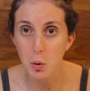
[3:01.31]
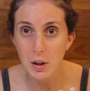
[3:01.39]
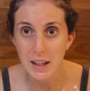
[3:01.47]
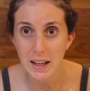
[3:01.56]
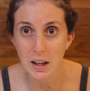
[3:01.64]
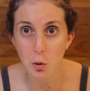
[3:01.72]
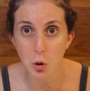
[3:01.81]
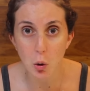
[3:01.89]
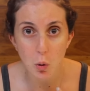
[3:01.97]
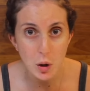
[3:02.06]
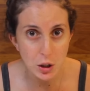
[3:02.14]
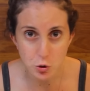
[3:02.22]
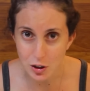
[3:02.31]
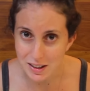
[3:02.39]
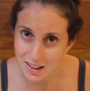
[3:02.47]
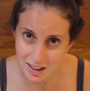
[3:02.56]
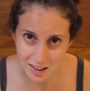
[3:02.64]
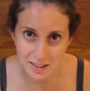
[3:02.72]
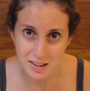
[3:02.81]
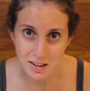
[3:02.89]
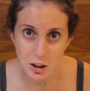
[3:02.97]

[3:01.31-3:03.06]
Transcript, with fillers: Porque eu não conheço a Adriana,